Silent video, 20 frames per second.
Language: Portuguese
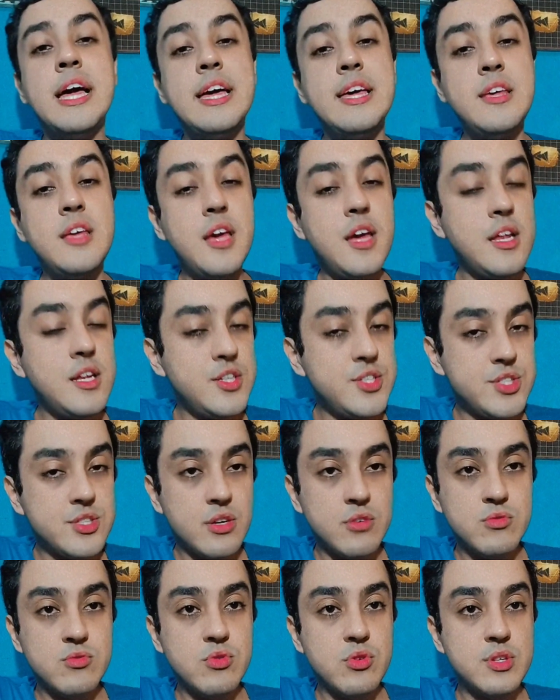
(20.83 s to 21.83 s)
e eles
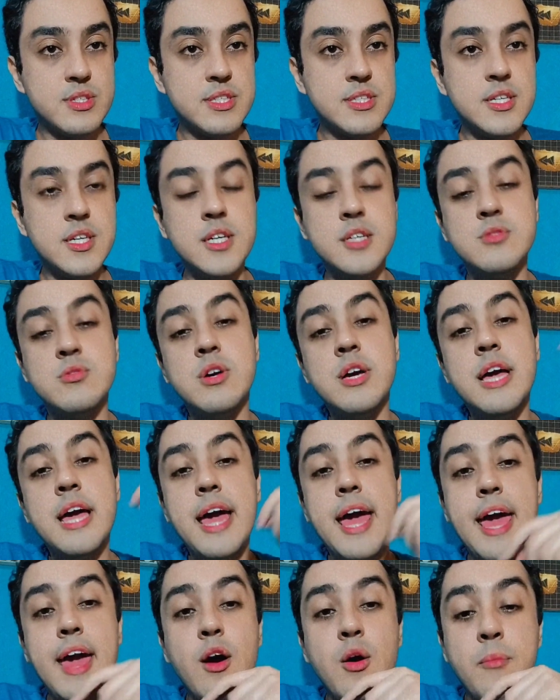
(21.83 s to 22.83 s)
estão glosando,
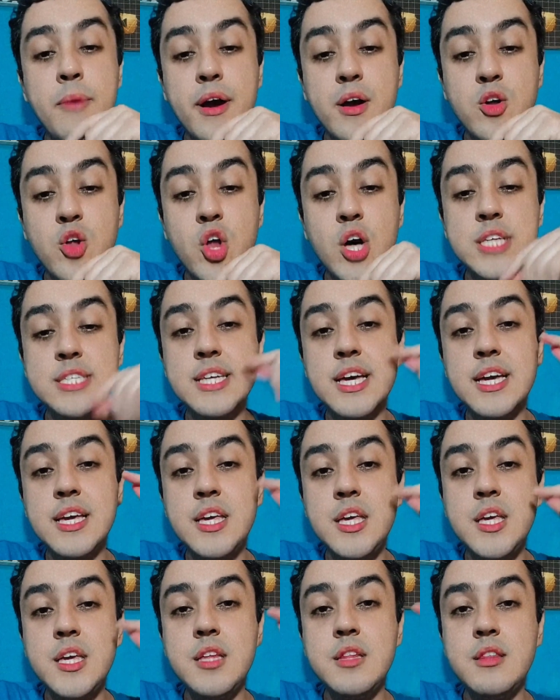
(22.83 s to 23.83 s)
é uma glosa
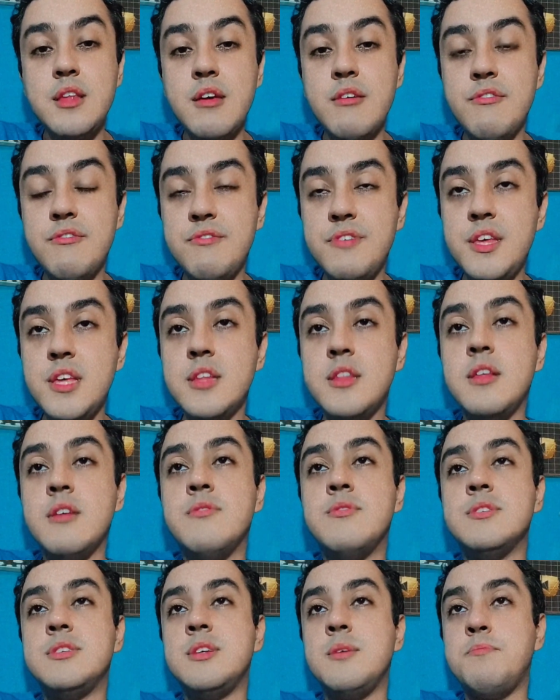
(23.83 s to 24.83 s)
indevida.
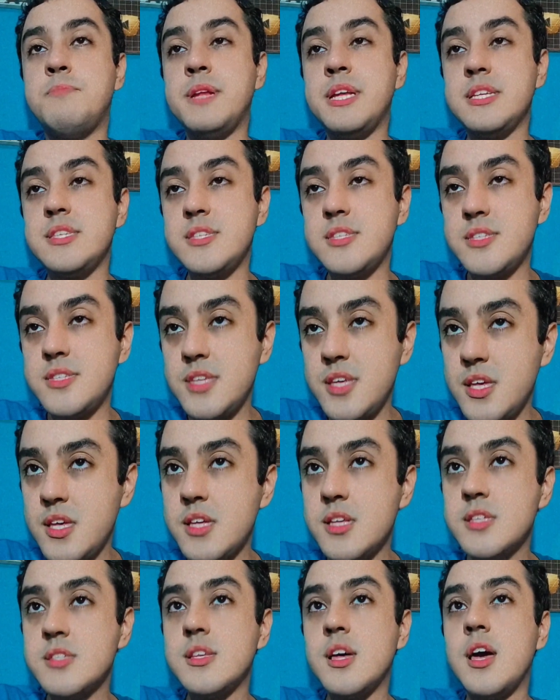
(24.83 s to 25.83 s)
Você
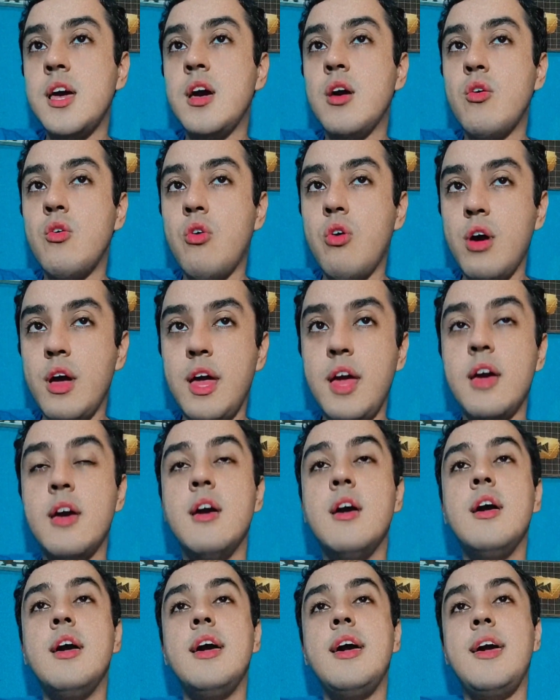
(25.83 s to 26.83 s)
precisa recorrer.
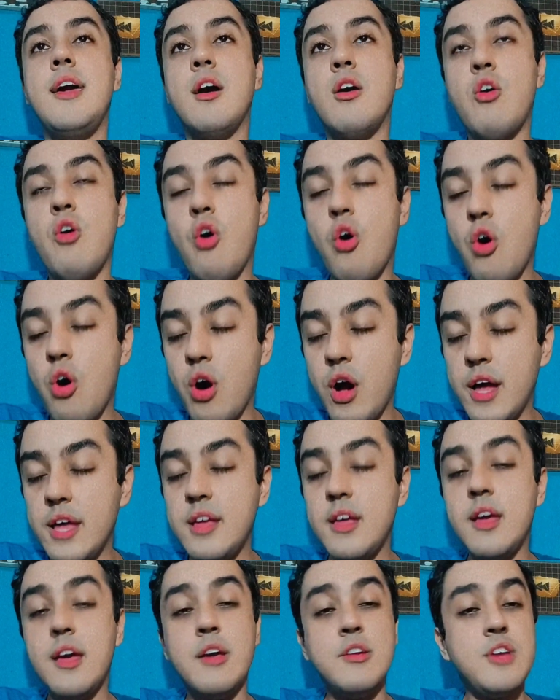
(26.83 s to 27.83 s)

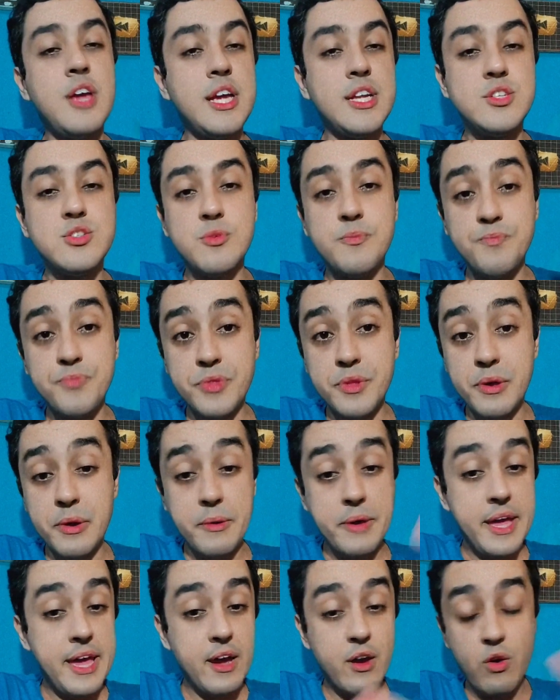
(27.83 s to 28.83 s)
Recorre, gente,
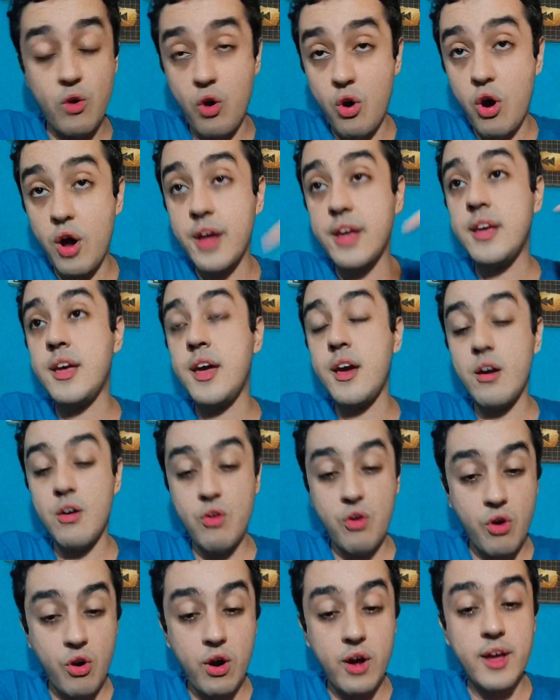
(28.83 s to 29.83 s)
recorre,
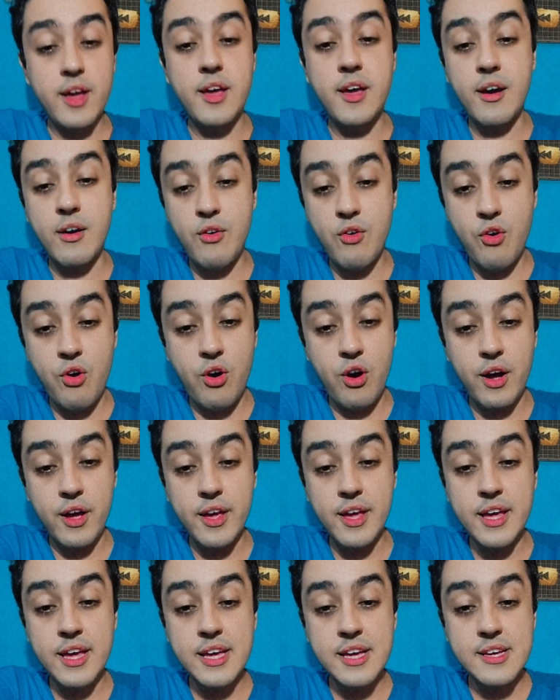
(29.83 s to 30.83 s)
recorre, recorre.
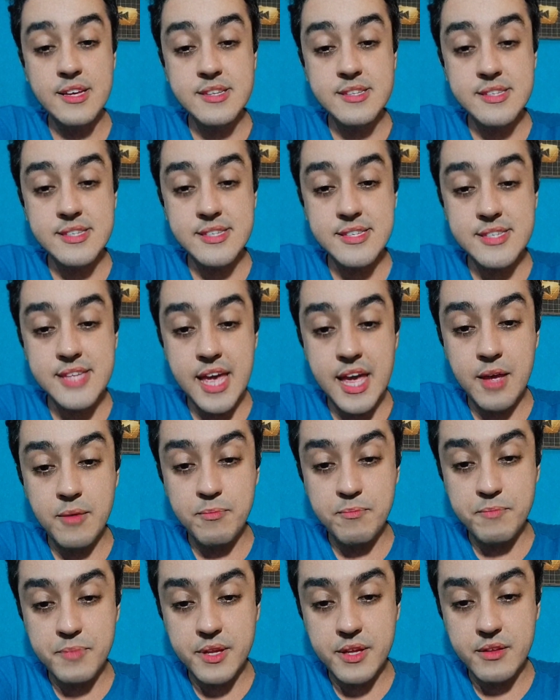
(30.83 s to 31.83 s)

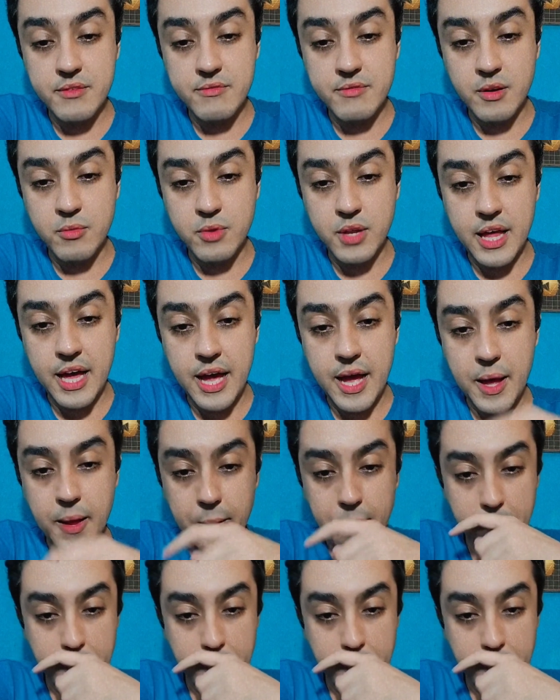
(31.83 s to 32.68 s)
Sempre. Vamos lá.